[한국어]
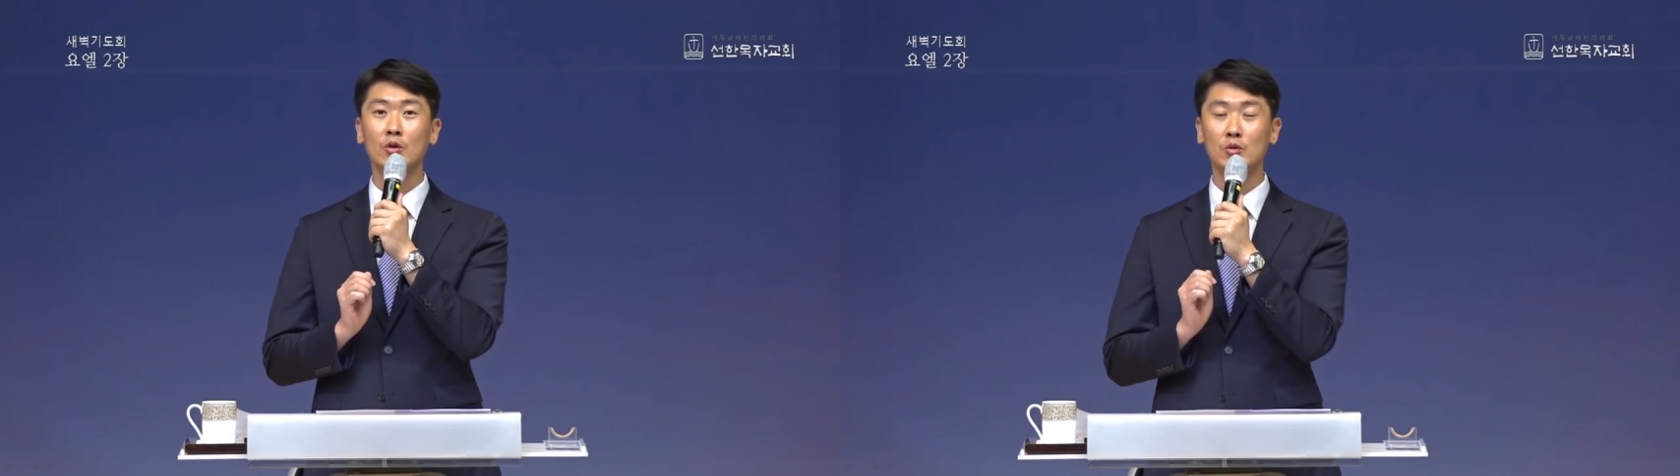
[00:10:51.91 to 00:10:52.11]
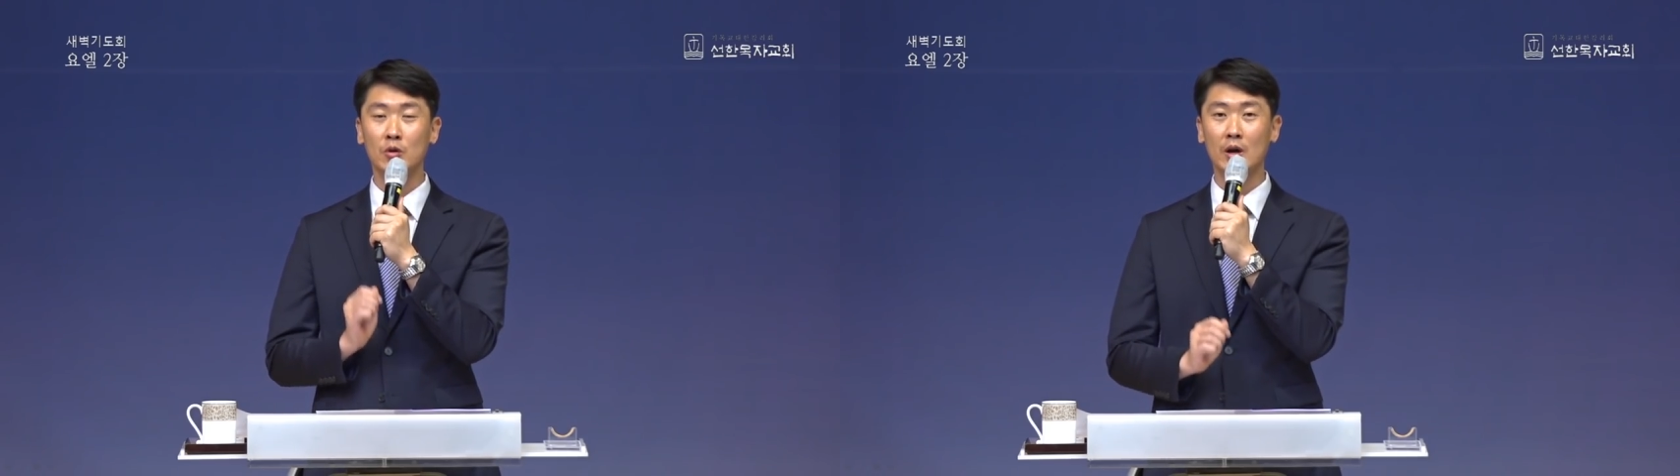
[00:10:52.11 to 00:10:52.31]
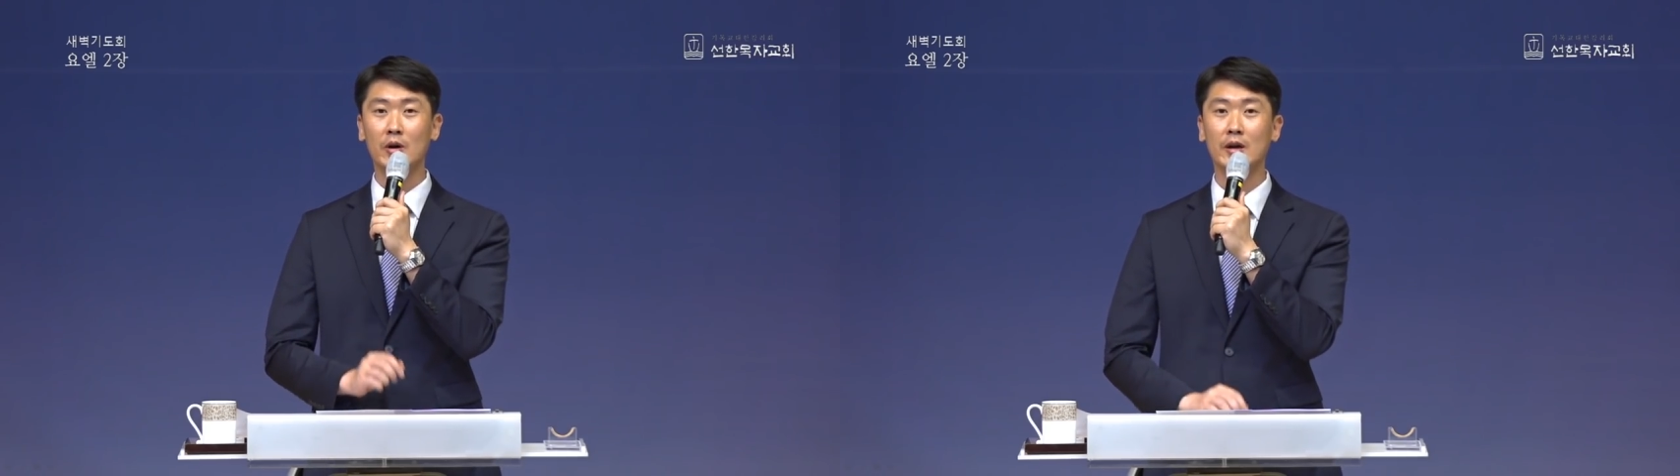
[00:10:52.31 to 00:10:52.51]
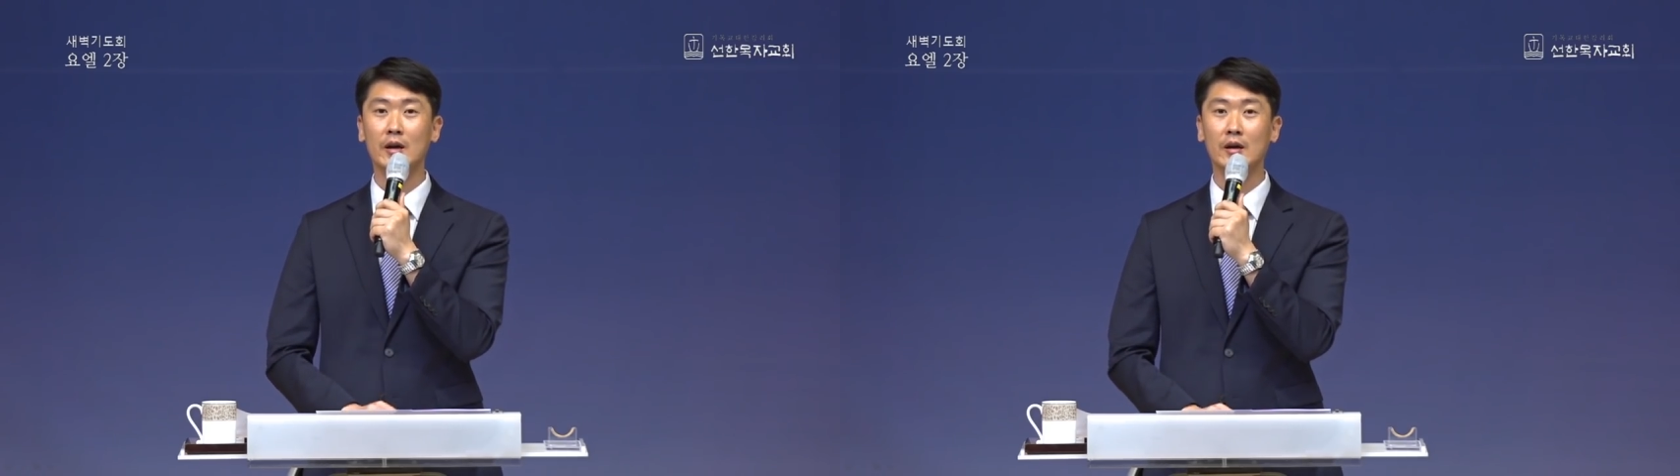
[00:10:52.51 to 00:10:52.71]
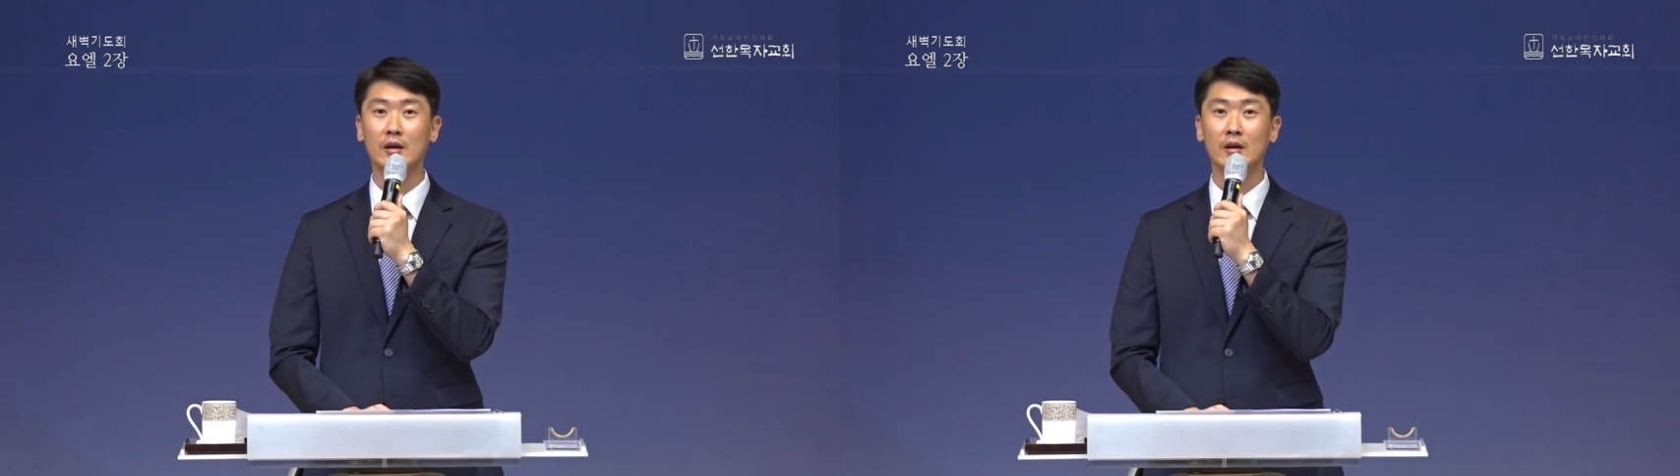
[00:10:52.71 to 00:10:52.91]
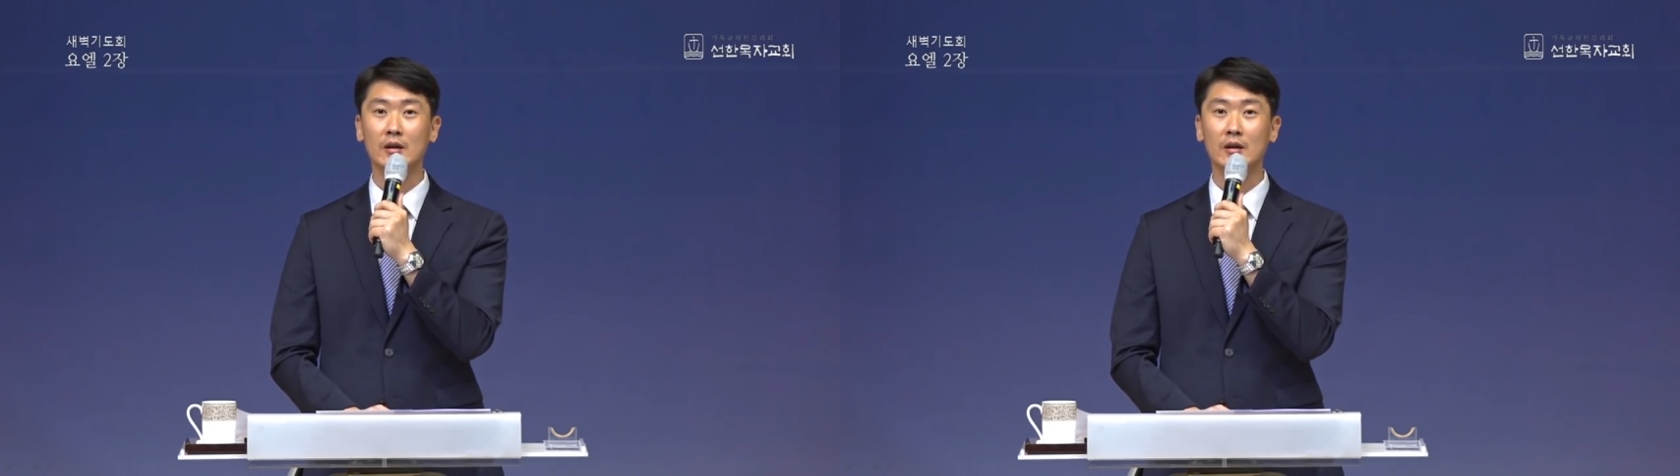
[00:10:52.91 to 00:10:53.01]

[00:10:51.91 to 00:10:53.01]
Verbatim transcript: 돌아와라.